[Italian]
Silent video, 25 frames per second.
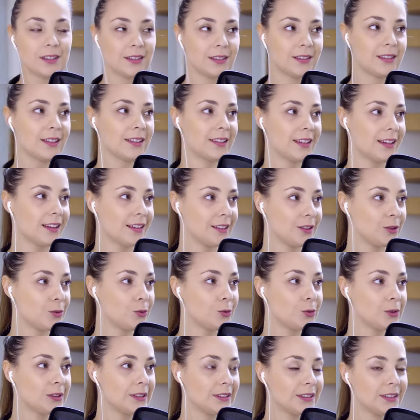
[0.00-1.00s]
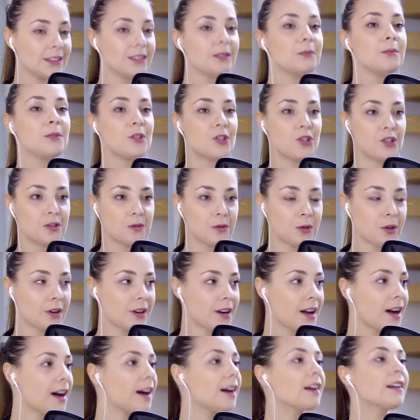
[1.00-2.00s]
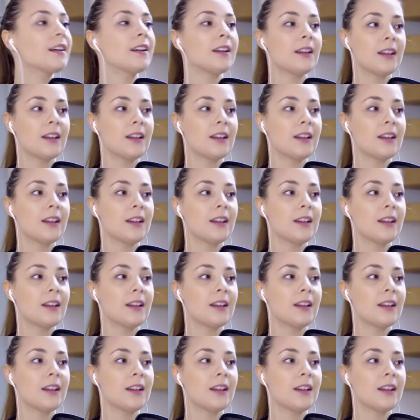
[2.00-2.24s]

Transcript: ad integrarli tutti mi ci vorrà